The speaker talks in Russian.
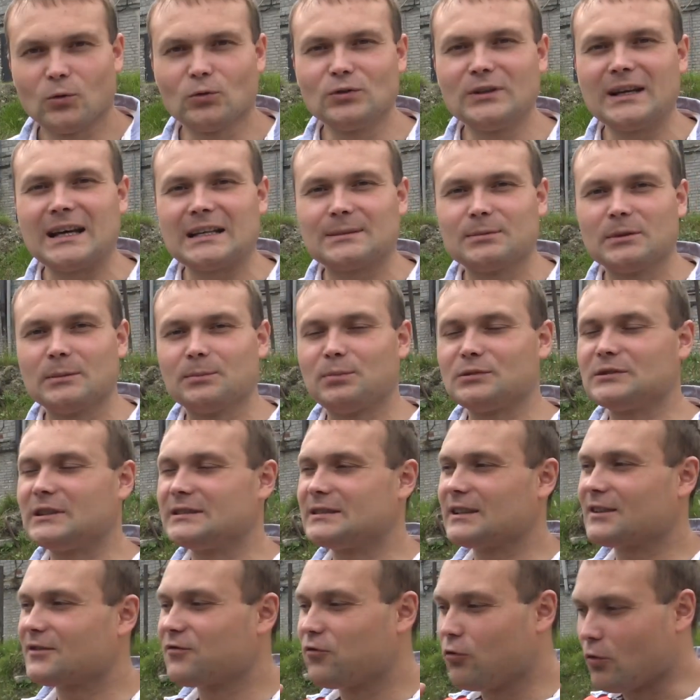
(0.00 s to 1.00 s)
У нас был
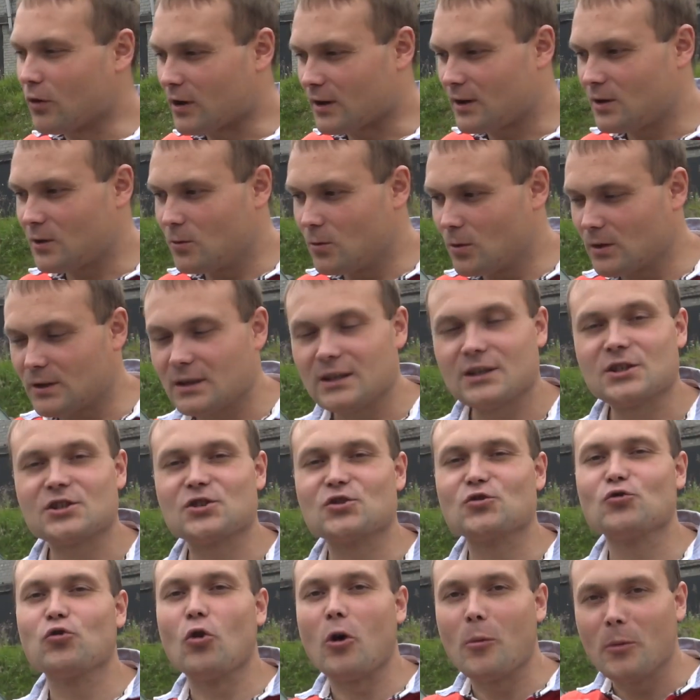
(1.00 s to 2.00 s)
плодотворный год,
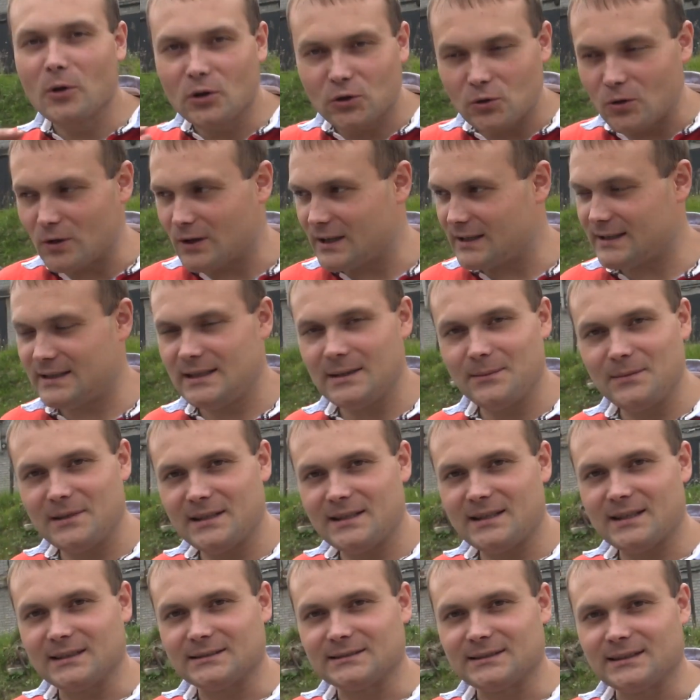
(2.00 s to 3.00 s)
что мы только с ним
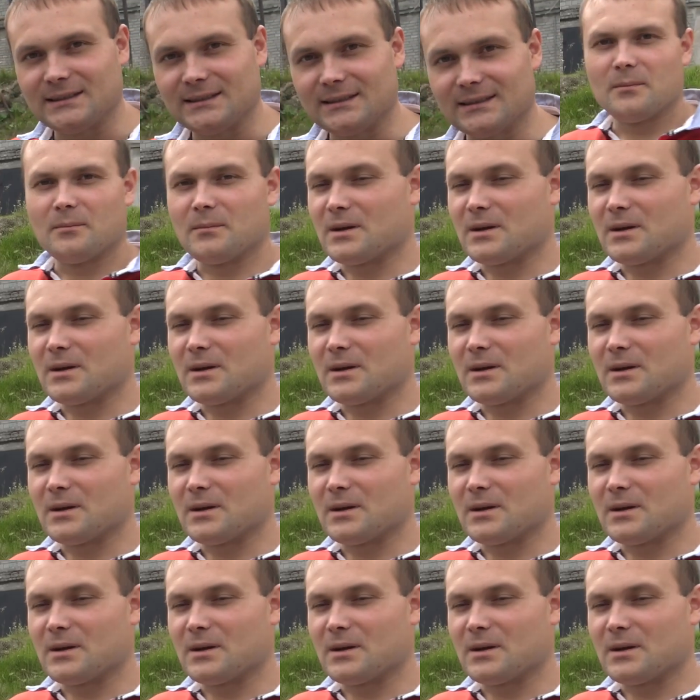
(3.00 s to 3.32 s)
не делали.